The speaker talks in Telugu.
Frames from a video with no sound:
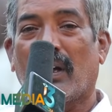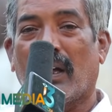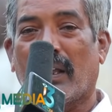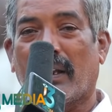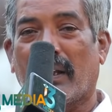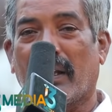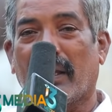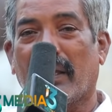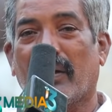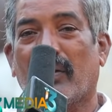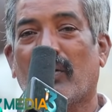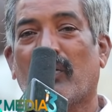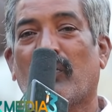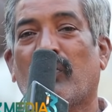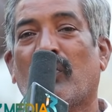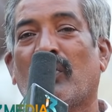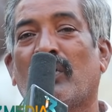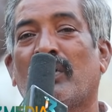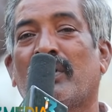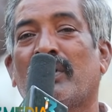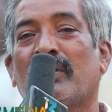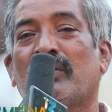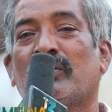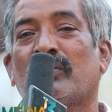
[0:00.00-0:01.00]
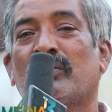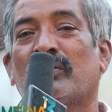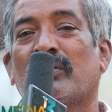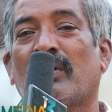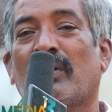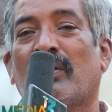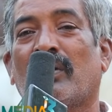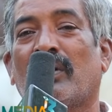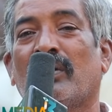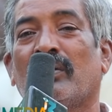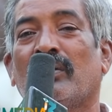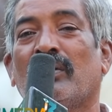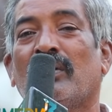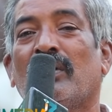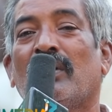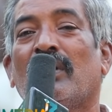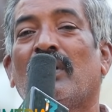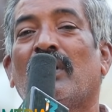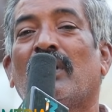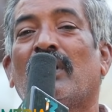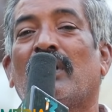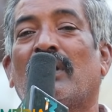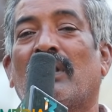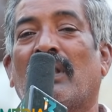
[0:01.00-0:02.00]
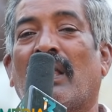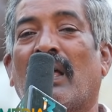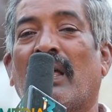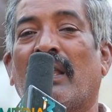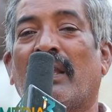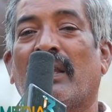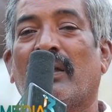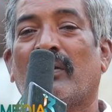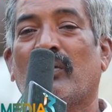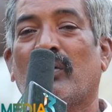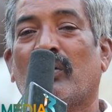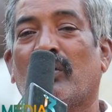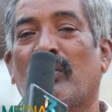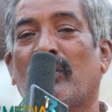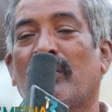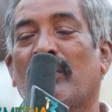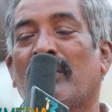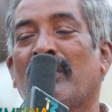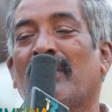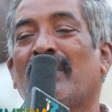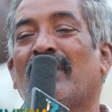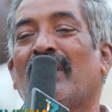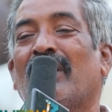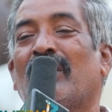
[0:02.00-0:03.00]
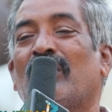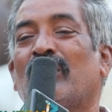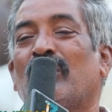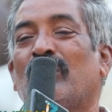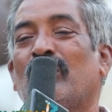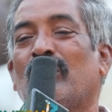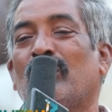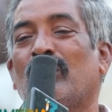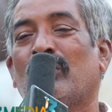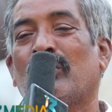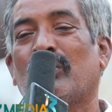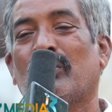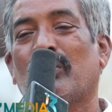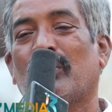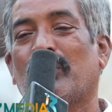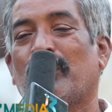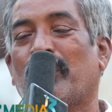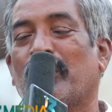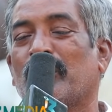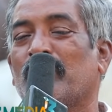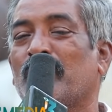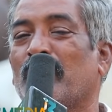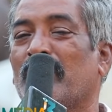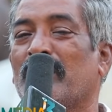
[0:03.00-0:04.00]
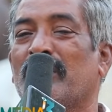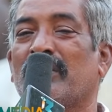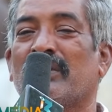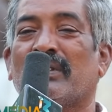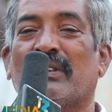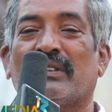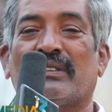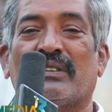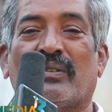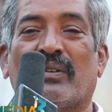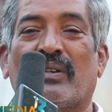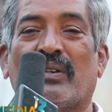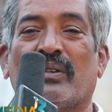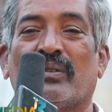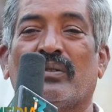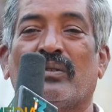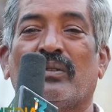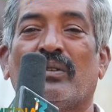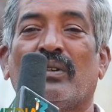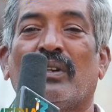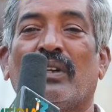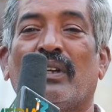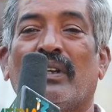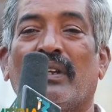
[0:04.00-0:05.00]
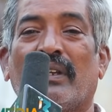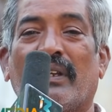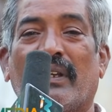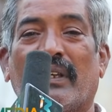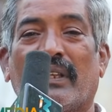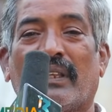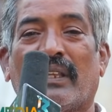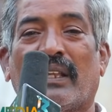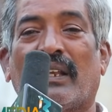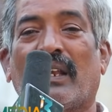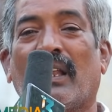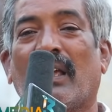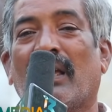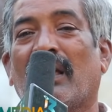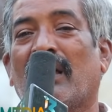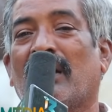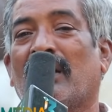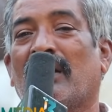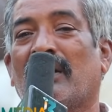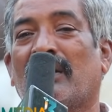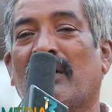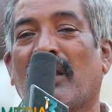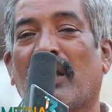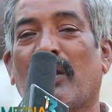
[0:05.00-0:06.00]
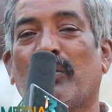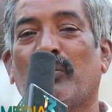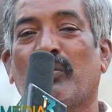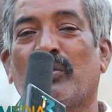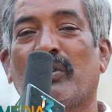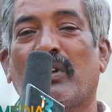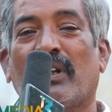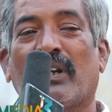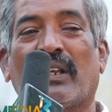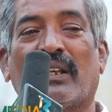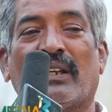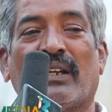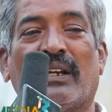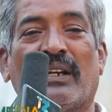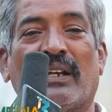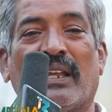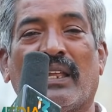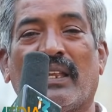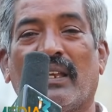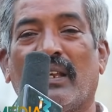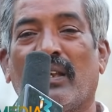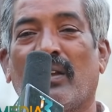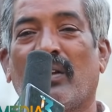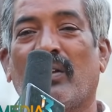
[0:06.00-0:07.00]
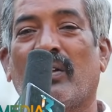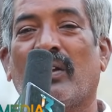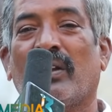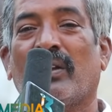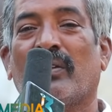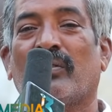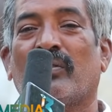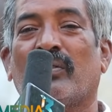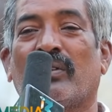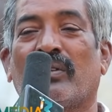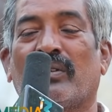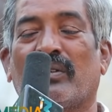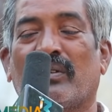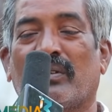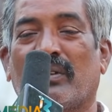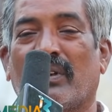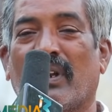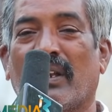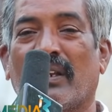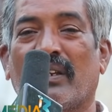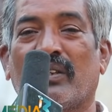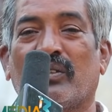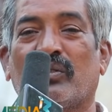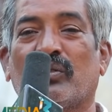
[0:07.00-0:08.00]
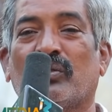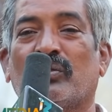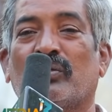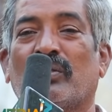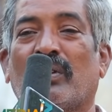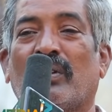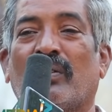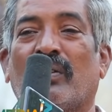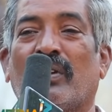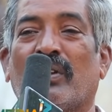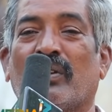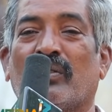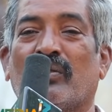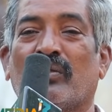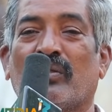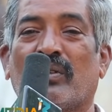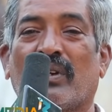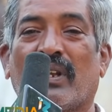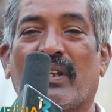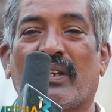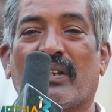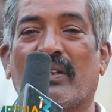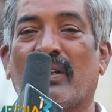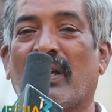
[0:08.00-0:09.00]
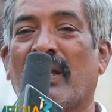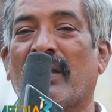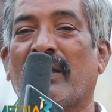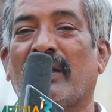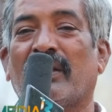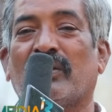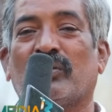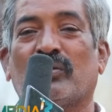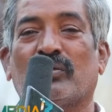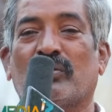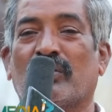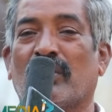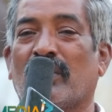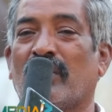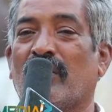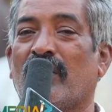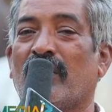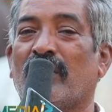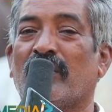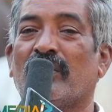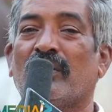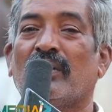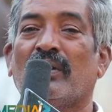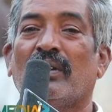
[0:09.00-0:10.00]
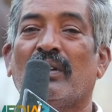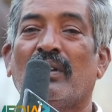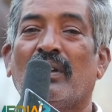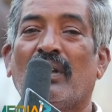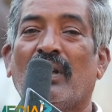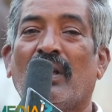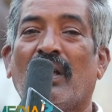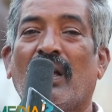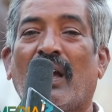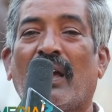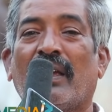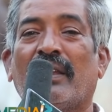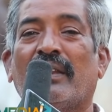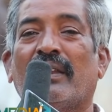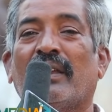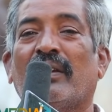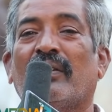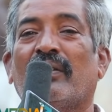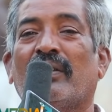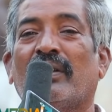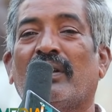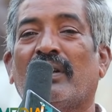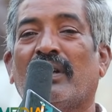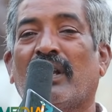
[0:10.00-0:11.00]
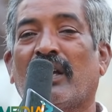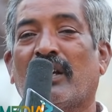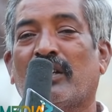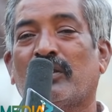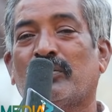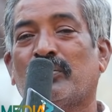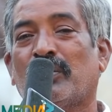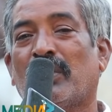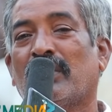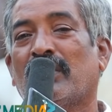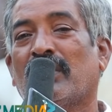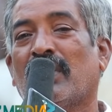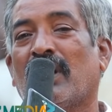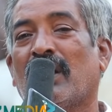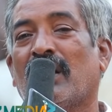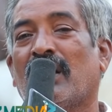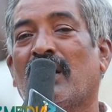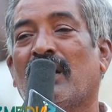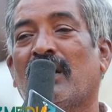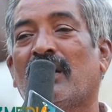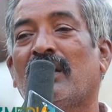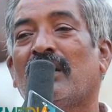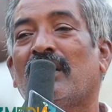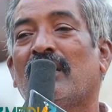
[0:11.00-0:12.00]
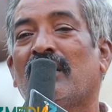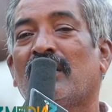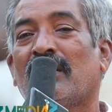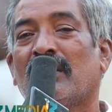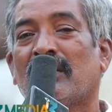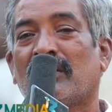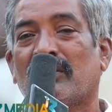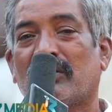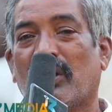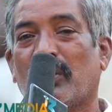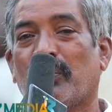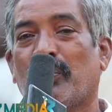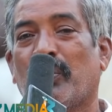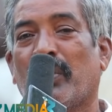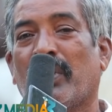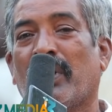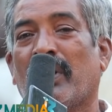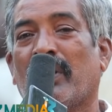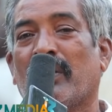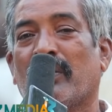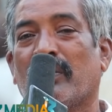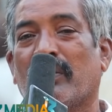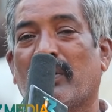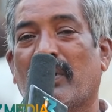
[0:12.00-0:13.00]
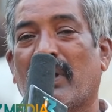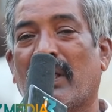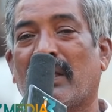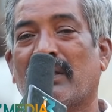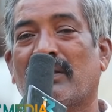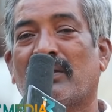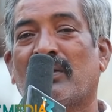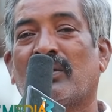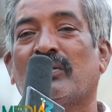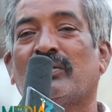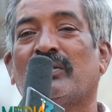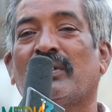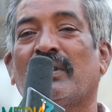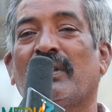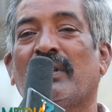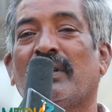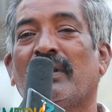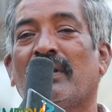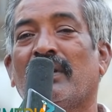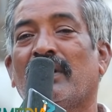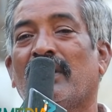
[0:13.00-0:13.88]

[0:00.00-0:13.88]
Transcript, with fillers: అన్నయ్య పోల్ట్రీ చూసుకునేవాడు నానేమో ఎక్కువ పశువైద్యం చేసేవాడు ఏదన్నా టైం ఉంటే కనుక డైరీలోనే డైరీ చూసుకునేవాడు ఎక్కువ డైరీ ఆయనే చూసుకునేవాడు ఆయనకి ఏమనంటే అకస్మాత్తుగా చనిపోయాడు క్యాన్సర్ వచ్చి